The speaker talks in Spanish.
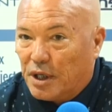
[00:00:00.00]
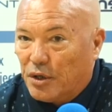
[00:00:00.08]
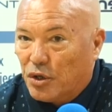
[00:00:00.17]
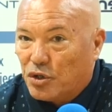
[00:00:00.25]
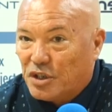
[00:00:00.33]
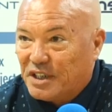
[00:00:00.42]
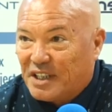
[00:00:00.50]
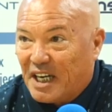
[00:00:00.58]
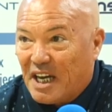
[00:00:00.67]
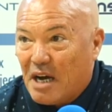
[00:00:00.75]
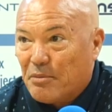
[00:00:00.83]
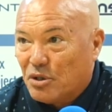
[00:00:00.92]
que no nos
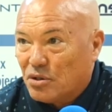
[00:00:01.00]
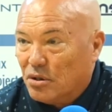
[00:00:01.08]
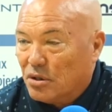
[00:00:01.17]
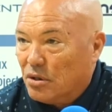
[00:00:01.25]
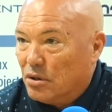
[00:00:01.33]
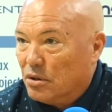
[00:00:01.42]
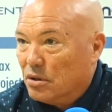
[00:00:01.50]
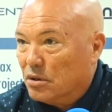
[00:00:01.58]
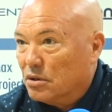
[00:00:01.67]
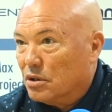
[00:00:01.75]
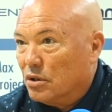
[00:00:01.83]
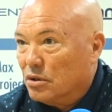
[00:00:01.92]
distraigamos, ¿no?
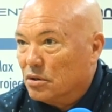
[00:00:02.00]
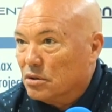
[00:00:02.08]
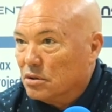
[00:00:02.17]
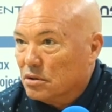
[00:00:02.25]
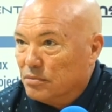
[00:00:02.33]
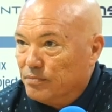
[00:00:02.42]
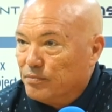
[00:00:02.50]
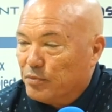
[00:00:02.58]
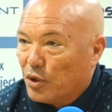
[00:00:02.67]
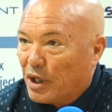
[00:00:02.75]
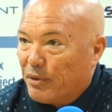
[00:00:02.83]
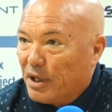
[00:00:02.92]
Con, con,
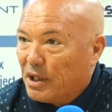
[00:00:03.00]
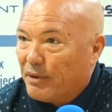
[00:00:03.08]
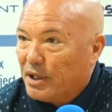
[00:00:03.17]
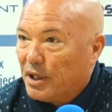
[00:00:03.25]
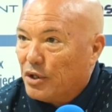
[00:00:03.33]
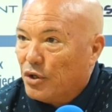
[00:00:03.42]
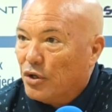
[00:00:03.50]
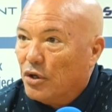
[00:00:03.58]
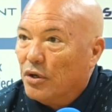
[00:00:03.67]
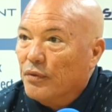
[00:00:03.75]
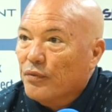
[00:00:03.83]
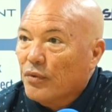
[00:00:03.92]
porque evidentemente
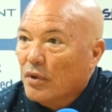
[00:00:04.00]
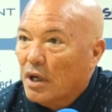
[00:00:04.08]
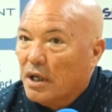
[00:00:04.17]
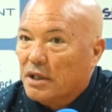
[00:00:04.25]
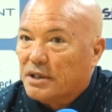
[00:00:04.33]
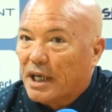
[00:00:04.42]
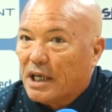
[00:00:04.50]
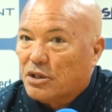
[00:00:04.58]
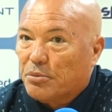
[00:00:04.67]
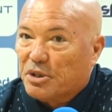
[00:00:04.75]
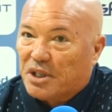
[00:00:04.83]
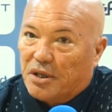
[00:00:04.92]
yo, en este
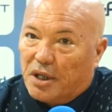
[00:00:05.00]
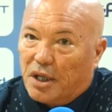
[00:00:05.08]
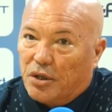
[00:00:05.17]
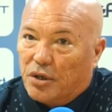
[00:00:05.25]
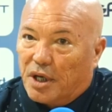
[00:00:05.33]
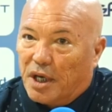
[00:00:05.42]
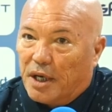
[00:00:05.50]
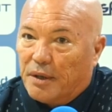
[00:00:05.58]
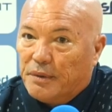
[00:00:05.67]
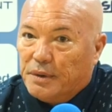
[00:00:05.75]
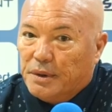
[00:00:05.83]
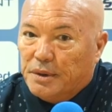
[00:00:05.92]
caso, pues entiendo que
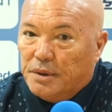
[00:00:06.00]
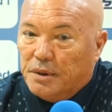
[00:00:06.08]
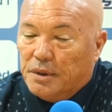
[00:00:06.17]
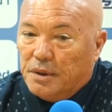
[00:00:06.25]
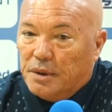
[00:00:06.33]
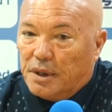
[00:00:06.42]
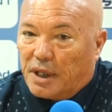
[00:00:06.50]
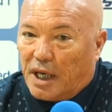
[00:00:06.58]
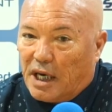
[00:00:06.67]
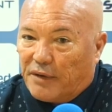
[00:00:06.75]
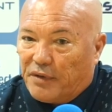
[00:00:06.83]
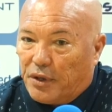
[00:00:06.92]

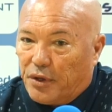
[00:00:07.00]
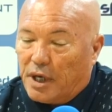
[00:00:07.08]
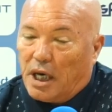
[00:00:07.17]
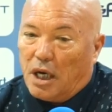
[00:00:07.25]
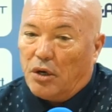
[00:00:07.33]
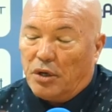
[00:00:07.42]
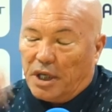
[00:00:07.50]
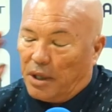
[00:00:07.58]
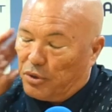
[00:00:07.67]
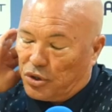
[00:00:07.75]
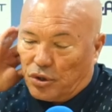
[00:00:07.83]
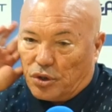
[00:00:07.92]
el aficionado y que
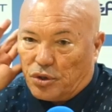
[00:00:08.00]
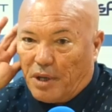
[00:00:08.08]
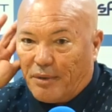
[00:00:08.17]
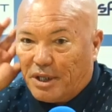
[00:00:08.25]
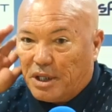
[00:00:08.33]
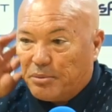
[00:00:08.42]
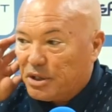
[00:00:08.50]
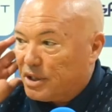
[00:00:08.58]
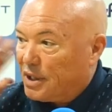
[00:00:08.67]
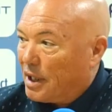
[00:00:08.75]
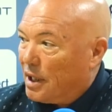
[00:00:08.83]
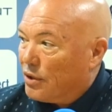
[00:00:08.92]
vosotros obviamente pues
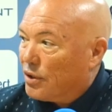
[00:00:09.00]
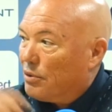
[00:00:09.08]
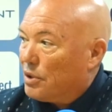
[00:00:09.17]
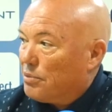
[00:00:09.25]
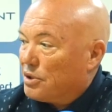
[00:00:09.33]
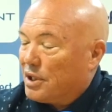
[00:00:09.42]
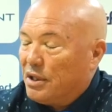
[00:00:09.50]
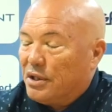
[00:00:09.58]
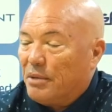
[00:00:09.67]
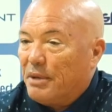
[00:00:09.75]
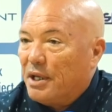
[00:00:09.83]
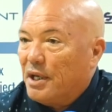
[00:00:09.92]
está claro que bueno pues que el
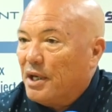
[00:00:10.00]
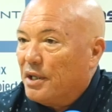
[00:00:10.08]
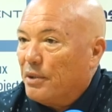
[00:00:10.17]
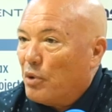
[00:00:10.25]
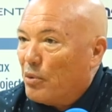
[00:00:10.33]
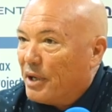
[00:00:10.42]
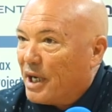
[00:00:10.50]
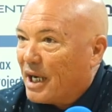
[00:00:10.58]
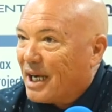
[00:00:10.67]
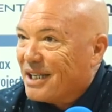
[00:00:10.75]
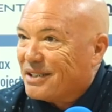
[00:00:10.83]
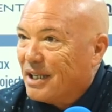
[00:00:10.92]
tema de, volver a
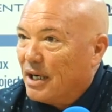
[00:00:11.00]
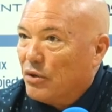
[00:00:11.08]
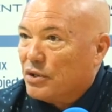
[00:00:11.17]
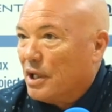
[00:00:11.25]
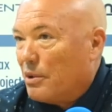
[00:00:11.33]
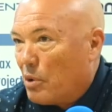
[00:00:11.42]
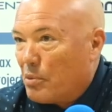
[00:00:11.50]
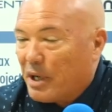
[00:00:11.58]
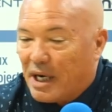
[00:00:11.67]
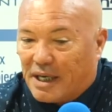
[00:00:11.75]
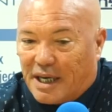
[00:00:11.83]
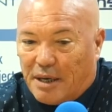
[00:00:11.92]
casa o sea de
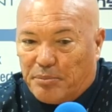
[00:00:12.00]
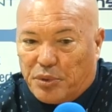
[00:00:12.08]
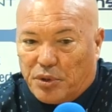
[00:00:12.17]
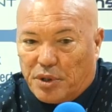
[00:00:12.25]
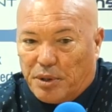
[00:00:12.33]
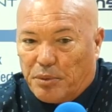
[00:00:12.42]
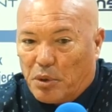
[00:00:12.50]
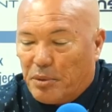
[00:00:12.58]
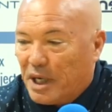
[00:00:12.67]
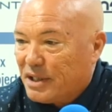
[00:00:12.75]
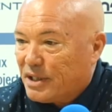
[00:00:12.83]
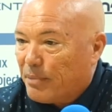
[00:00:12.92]
volver al campo de
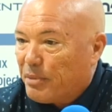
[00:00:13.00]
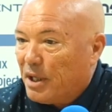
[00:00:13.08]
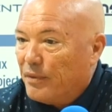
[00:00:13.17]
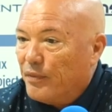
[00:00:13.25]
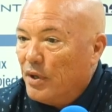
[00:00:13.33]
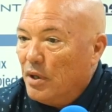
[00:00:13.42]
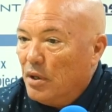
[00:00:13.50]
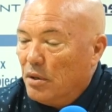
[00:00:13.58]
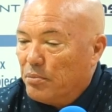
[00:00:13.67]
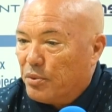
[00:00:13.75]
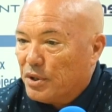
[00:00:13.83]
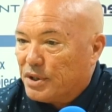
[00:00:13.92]
volver a Chapín
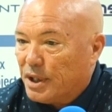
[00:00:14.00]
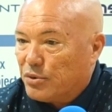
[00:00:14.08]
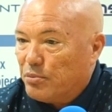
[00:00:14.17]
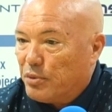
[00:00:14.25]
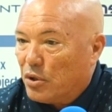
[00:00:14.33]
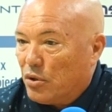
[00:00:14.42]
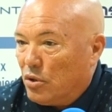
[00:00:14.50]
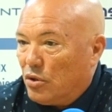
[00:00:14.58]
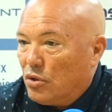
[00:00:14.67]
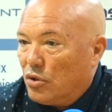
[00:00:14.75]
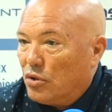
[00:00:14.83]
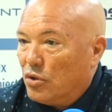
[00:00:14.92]
pues es un poco
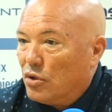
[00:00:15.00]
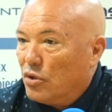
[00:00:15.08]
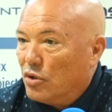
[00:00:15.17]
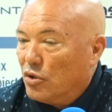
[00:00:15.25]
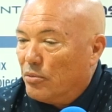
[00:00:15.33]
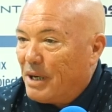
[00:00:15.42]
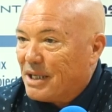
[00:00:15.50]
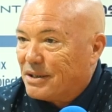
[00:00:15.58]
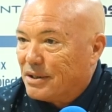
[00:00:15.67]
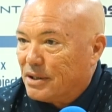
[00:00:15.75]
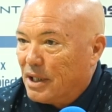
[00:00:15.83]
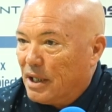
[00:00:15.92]
lo, lo, lo, lo
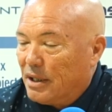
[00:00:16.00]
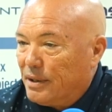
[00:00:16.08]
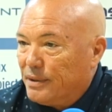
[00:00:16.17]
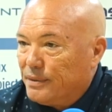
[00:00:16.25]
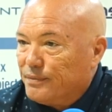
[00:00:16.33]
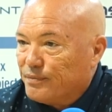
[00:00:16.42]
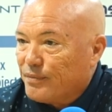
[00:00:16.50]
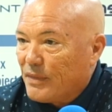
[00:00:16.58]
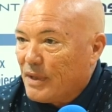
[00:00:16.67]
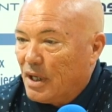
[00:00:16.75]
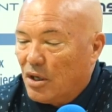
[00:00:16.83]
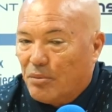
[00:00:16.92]
más
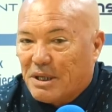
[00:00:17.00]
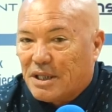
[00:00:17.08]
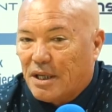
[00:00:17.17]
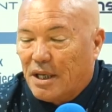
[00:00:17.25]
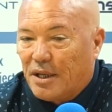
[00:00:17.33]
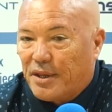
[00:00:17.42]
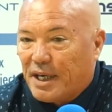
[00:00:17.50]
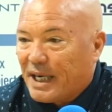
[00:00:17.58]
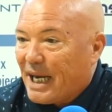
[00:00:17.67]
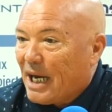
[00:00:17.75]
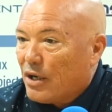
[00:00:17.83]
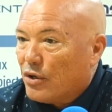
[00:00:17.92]
lo más
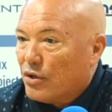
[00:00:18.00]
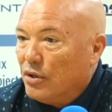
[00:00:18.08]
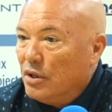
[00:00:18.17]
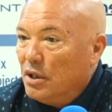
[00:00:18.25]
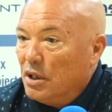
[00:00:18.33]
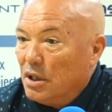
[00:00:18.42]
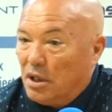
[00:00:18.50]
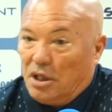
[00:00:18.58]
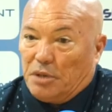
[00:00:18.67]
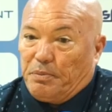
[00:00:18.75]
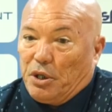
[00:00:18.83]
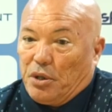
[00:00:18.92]
cercano no y
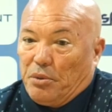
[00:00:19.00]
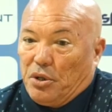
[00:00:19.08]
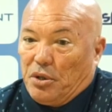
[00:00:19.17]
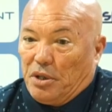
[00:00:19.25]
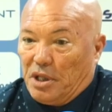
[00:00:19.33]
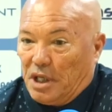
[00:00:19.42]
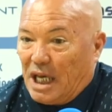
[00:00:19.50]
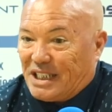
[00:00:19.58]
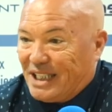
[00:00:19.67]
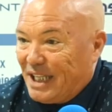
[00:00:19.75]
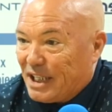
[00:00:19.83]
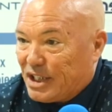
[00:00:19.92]
espero que, bueno, y
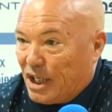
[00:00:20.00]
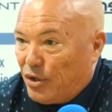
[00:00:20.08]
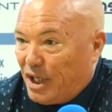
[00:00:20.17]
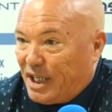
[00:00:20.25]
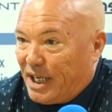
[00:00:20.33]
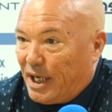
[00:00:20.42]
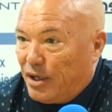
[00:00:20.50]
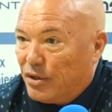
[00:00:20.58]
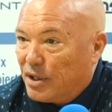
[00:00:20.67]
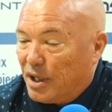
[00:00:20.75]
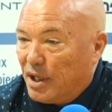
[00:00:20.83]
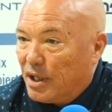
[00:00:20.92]
así deseo y
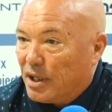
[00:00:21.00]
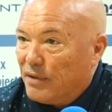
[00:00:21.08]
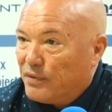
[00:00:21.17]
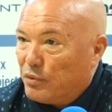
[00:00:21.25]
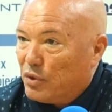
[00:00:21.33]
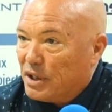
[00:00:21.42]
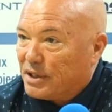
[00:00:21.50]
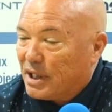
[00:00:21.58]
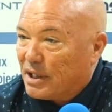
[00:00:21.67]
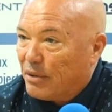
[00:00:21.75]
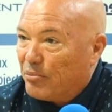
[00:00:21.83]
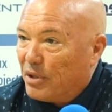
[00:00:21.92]
creo que, el
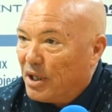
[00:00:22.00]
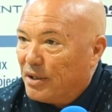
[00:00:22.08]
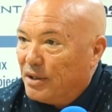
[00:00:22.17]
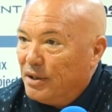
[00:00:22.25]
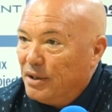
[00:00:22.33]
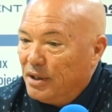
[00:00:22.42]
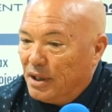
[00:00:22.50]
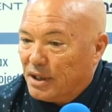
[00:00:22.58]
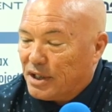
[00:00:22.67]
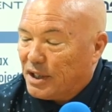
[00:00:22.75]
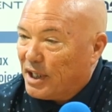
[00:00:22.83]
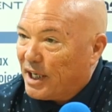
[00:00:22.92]
futbolista también
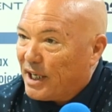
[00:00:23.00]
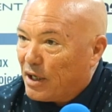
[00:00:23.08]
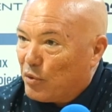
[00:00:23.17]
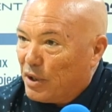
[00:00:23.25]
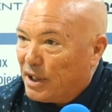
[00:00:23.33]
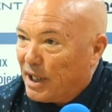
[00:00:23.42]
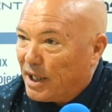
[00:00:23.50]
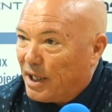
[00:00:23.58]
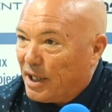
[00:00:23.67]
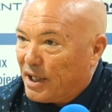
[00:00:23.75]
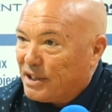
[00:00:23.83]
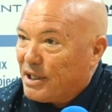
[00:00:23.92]
se tiene que dar cuenta
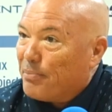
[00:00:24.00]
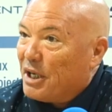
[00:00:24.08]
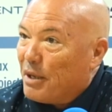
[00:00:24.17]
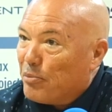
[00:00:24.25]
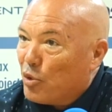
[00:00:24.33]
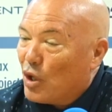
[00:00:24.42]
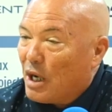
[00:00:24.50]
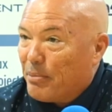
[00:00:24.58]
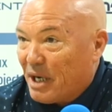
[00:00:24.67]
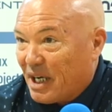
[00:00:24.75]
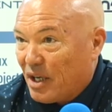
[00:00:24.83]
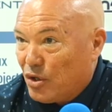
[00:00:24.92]
que, Chapín empuja
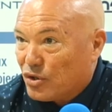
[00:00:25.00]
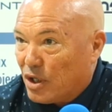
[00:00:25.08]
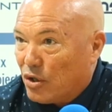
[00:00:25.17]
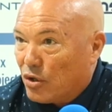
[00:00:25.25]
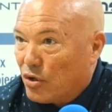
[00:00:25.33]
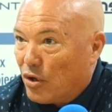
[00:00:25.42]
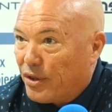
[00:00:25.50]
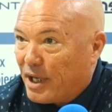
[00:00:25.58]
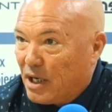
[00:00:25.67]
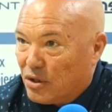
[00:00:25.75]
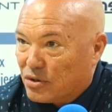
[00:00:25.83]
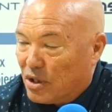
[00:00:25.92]
para aquellos que no lo
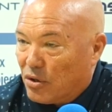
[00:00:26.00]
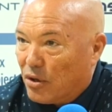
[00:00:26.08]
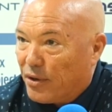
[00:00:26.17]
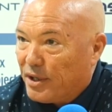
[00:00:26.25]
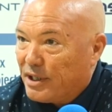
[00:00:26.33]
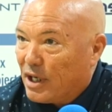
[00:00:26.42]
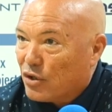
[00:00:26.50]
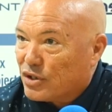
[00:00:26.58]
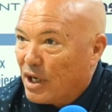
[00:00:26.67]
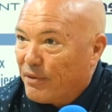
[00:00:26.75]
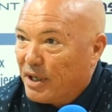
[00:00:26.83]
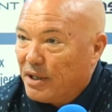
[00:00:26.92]
conozcan, los que lo conocen ya lo
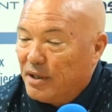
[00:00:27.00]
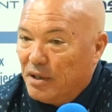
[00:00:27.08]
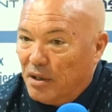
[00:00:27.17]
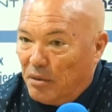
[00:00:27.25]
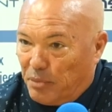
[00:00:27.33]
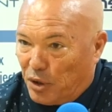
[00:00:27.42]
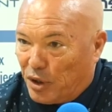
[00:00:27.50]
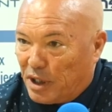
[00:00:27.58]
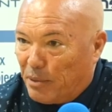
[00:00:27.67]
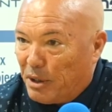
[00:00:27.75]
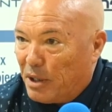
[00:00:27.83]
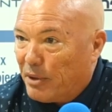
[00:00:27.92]
saben, pero que
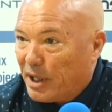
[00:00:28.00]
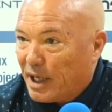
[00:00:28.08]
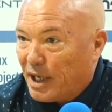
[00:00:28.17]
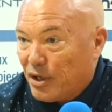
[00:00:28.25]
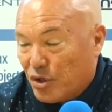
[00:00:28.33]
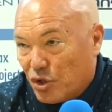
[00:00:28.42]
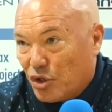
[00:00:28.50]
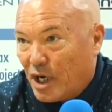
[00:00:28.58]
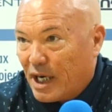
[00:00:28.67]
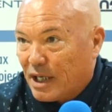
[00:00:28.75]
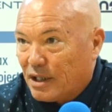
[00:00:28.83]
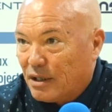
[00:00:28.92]
también es verdad que ellos no
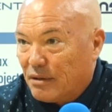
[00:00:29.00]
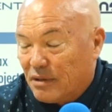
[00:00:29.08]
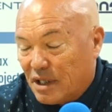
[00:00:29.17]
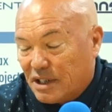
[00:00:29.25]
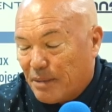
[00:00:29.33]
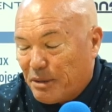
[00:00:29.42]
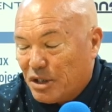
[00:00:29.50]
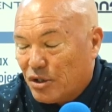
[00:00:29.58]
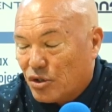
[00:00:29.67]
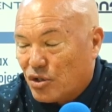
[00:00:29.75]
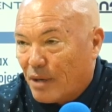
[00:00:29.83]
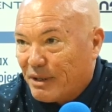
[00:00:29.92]
ganan, que Chapín
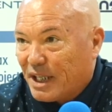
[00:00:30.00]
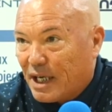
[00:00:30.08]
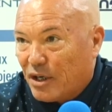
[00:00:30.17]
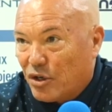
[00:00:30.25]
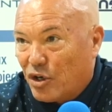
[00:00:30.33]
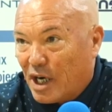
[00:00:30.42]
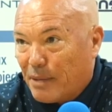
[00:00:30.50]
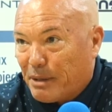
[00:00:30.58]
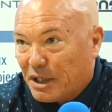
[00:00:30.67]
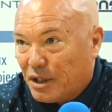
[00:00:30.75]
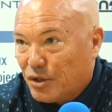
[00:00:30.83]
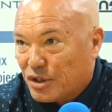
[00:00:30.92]
no solamente no gana
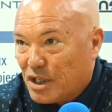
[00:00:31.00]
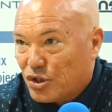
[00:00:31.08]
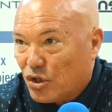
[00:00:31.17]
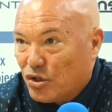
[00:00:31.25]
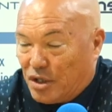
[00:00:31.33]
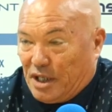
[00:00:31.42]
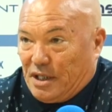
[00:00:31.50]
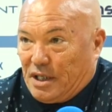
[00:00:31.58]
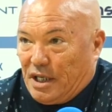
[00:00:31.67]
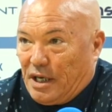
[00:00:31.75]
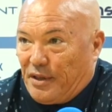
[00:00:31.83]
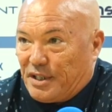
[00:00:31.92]
partidos él solo, que,
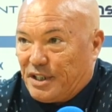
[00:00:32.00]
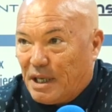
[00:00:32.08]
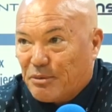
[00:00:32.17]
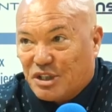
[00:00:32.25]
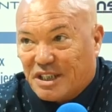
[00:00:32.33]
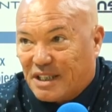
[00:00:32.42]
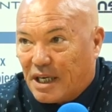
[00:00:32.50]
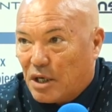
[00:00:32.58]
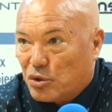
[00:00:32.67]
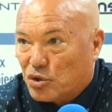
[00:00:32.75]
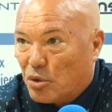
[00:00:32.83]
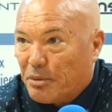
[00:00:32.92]
necesitamos estar a
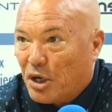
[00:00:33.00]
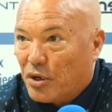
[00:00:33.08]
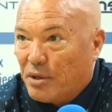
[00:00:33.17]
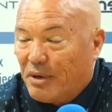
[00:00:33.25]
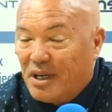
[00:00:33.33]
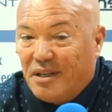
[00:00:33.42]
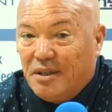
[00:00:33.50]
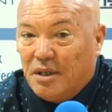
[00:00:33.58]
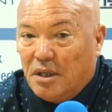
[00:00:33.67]
nuestro mejor nivel.